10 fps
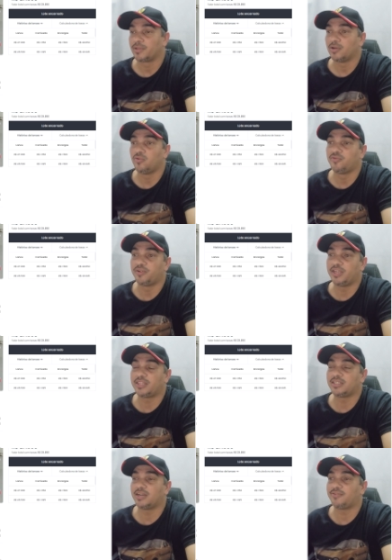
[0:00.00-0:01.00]
no
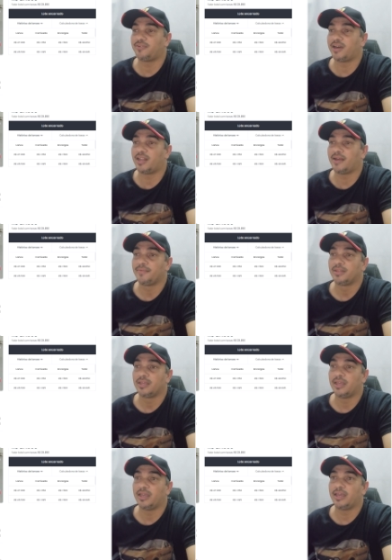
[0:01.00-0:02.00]
Freitas já fala
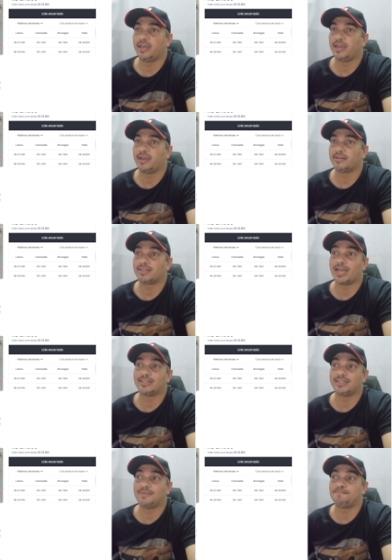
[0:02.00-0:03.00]
é,
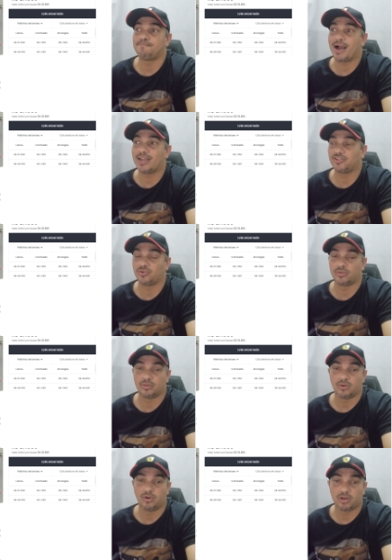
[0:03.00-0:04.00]
taxa de pátio,
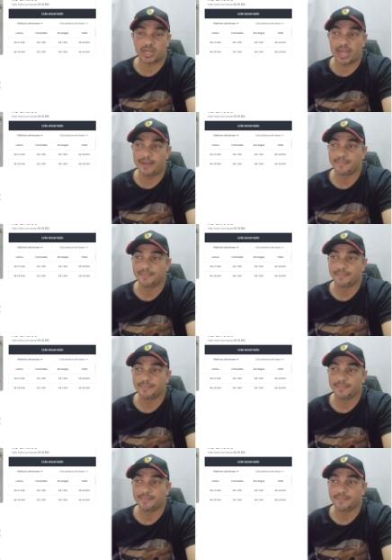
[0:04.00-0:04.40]
ok?